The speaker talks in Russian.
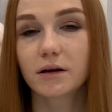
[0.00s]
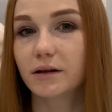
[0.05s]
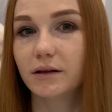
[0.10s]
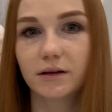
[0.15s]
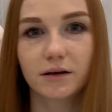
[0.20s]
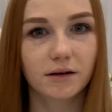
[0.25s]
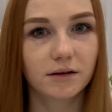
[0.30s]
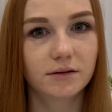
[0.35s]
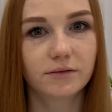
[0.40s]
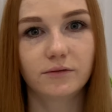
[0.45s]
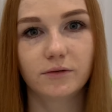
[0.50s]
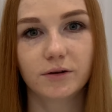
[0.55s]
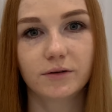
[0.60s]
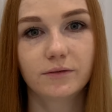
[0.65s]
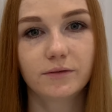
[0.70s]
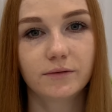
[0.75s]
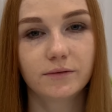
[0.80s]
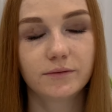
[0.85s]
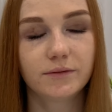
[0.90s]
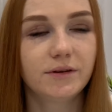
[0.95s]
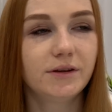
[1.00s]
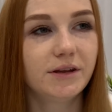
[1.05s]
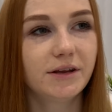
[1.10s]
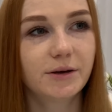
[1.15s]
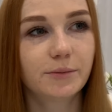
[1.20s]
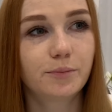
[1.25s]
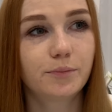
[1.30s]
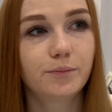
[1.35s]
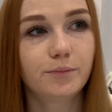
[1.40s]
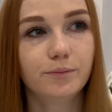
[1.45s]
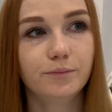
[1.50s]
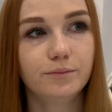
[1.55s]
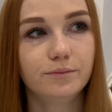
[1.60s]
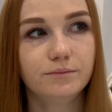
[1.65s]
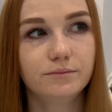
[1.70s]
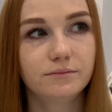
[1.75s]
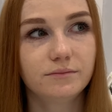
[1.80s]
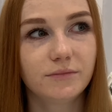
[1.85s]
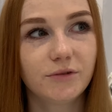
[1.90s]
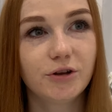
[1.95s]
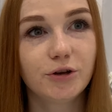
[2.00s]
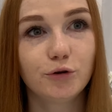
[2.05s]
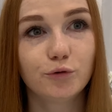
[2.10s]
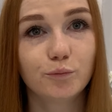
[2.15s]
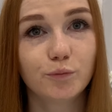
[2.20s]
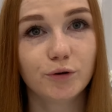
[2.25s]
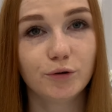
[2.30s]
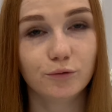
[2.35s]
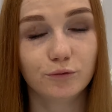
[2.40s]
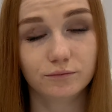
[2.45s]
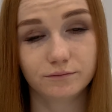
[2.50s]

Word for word: я этого не, не люблю.